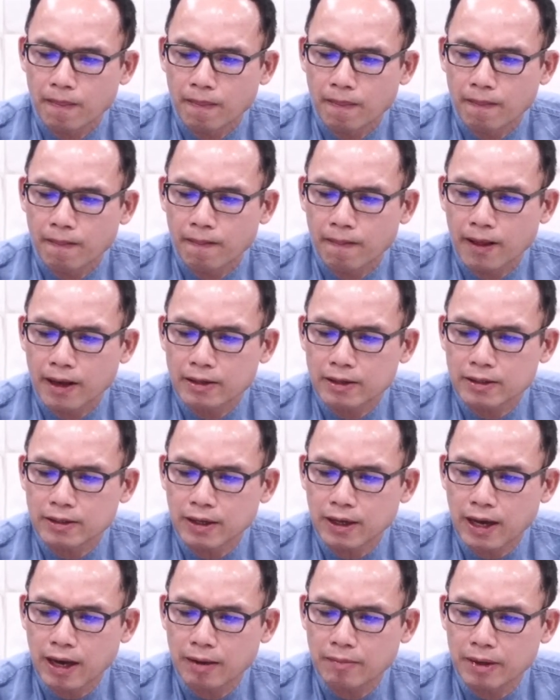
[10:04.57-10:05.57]
และถือ
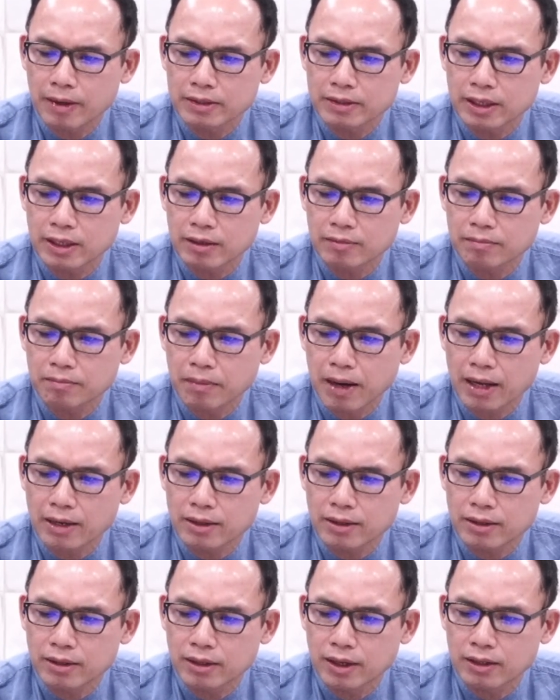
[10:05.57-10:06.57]
กรรมสิทธิ์บ้าน
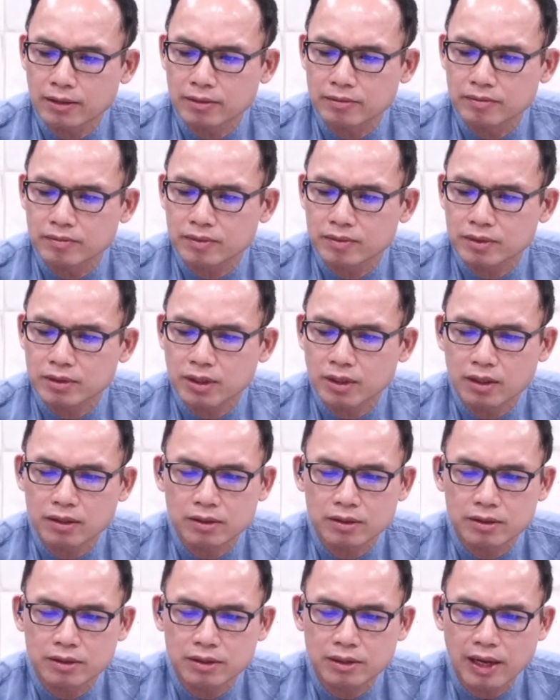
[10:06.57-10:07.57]
เรือน ซึ่ง
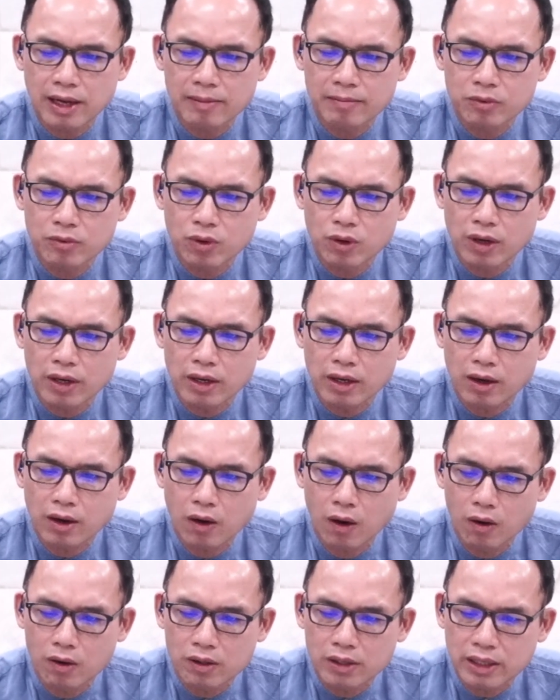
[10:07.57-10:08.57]
เต็มด้วยข
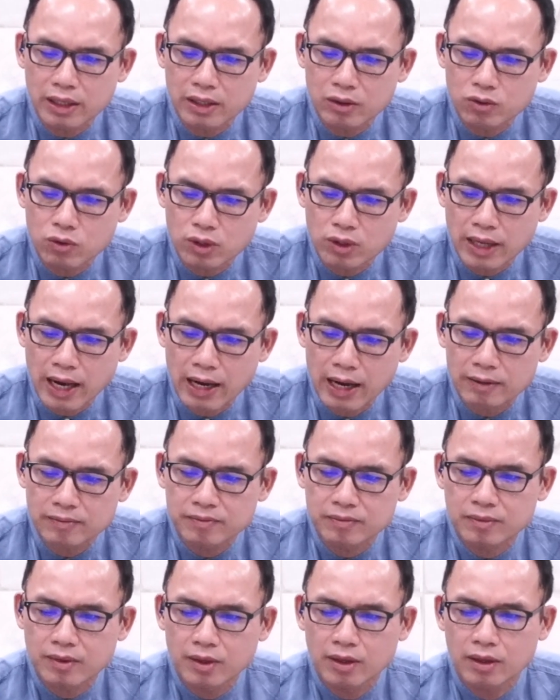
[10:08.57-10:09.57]
องดีทุกอย่าง
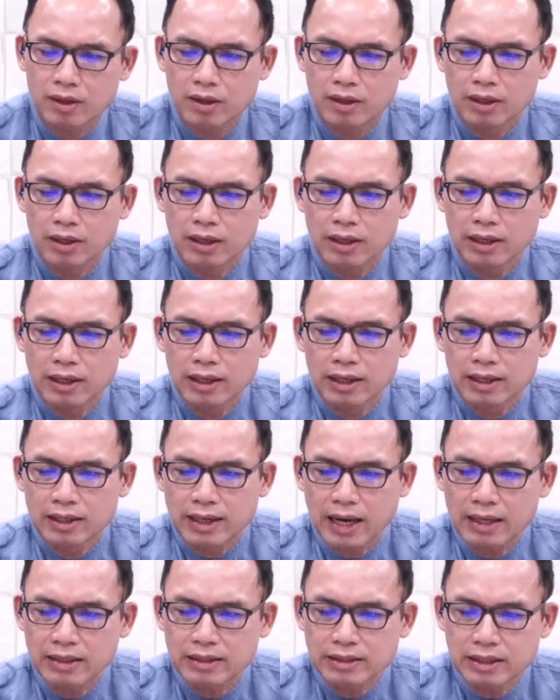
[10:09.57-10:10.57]

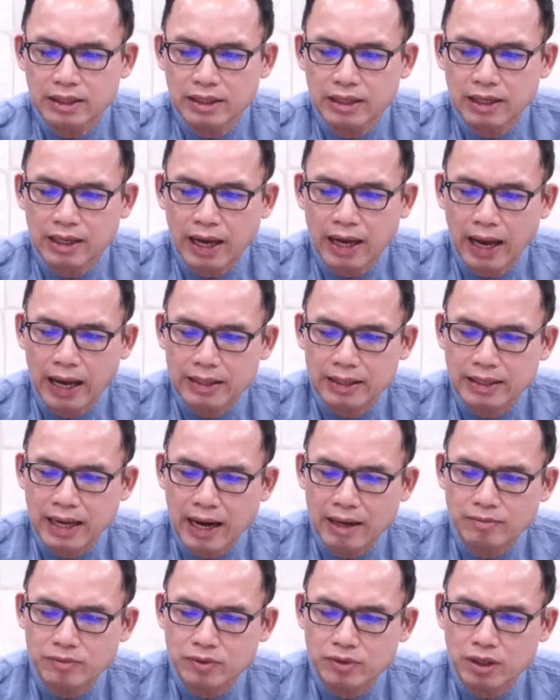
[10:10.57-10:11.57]
ทั้งที่ขัง
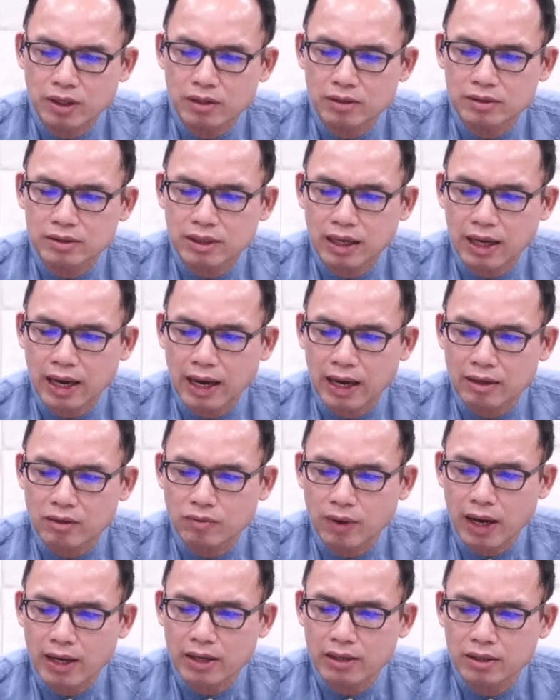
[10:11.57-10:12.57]
น้ำซึ่งสกัด
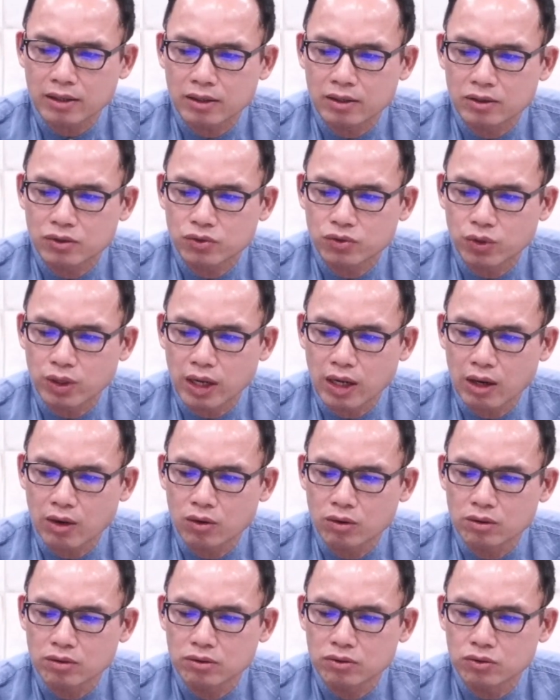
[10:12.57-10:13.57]
ไว้สวนอ
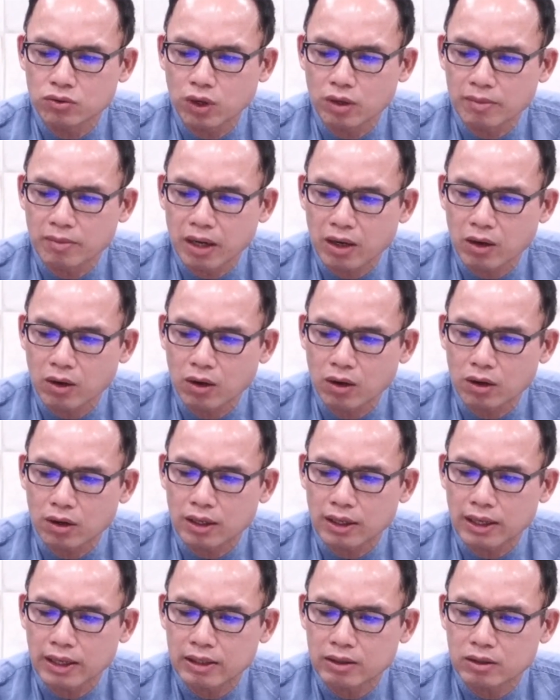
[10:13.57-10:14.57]
งุ่นสวนมะกอก
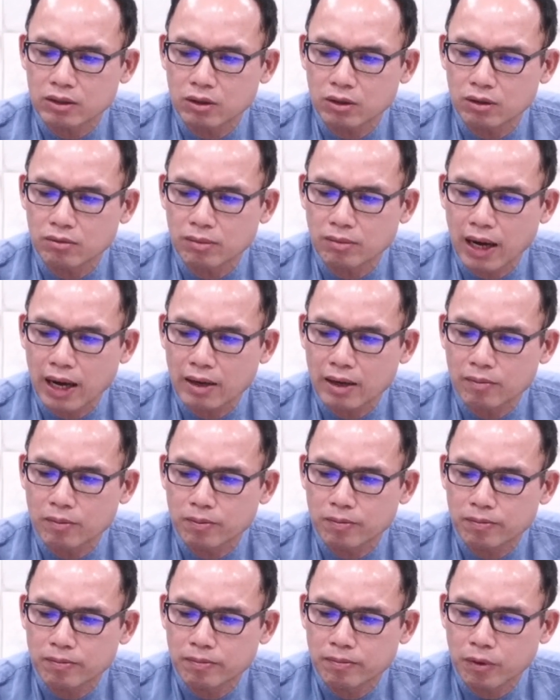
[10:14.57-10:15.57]
และต้นไม้
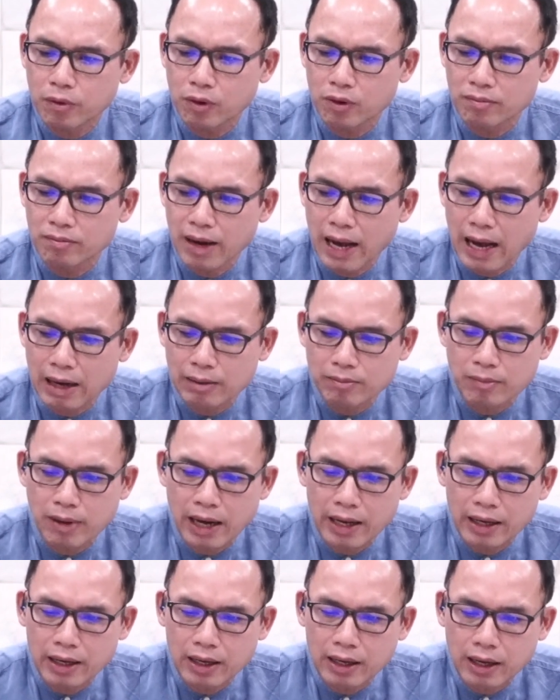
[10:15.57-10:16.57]
ผลมากมาย
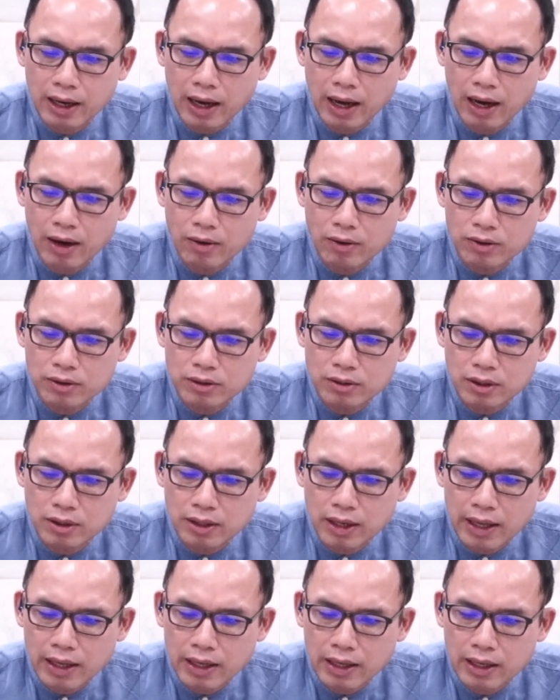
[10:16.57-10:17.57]
เขาจึง
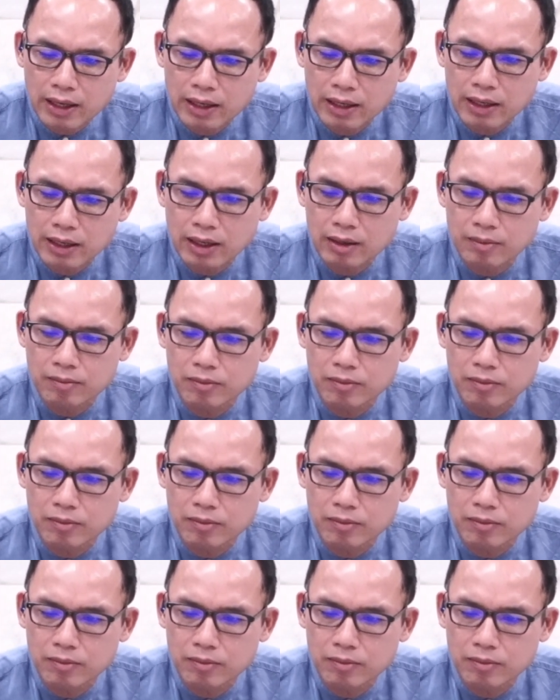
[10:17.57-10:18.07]
ได้กินอิ่ม